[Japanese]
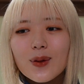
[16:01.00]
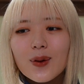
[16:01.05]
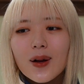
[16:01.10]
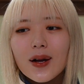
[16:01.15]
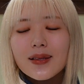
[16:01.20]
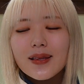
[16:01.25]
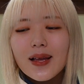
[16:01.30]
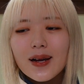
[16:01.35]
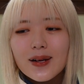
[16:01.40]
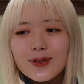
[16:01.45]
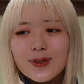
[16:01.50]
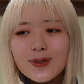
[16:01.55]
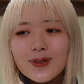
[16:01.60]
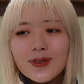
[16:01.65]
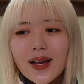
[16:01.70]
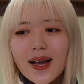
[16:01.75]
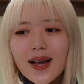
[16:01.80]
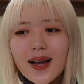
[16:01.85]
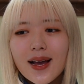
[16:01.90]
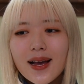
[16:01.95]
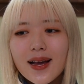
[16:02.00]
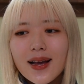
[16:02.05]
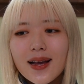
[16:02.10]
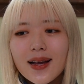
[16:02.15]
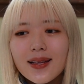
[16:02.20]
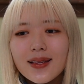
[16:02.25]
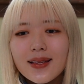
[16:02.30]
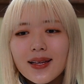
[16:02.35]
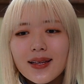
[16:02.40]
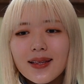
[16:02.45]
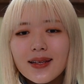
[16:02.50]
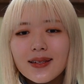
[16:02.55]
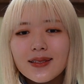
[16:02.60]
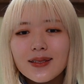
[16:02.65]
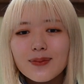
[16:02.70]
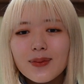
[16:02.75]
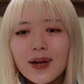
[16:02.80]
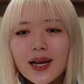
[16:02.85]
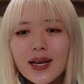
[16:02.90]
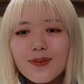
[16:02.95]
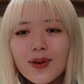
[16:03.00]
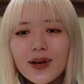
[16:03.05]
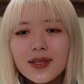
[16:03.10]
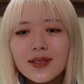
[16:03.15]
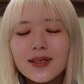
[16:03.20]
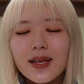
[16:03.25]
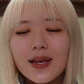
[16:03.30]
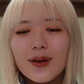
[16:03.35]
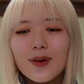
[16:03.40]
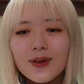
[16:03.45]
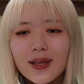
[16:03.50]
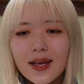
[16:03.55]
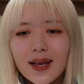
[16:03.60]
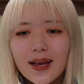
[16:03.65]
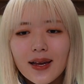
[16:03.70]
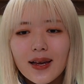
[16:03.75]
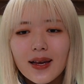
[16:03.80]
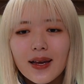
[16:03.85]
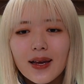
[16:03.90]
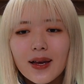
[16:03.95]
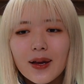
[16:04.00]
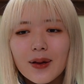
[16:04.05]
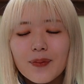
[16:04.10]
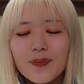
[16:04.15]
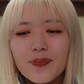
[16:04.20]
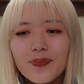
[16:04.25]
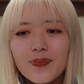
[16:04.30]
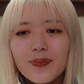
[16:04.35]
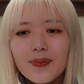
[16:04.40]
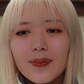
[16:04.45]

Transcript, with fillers: ドがたくさん出てしまいましたよね。